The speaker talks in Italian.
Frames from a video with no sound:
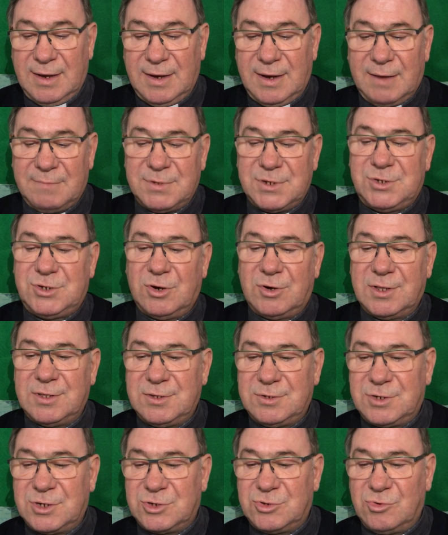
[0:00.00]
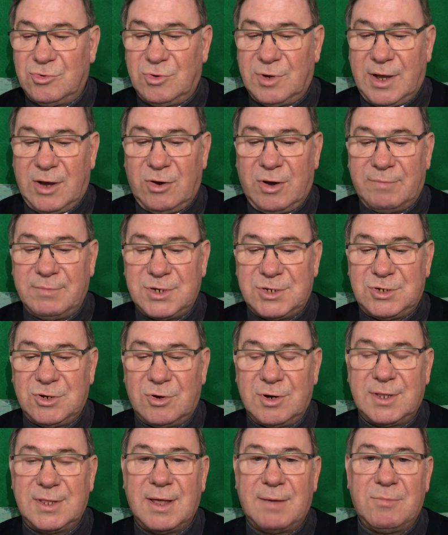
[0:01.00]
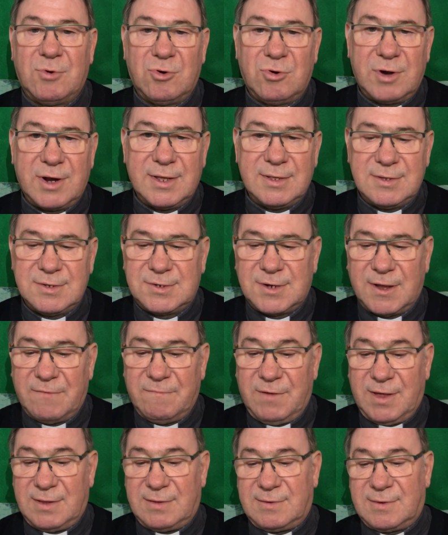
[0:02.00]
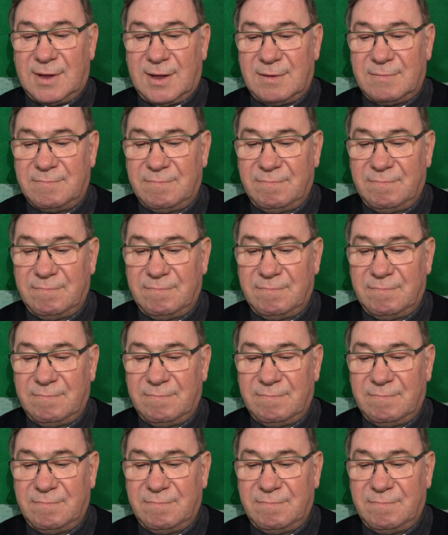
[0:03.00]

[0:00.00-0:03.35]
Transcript: La missione di Gesù è una missione d'amore e di salvezza.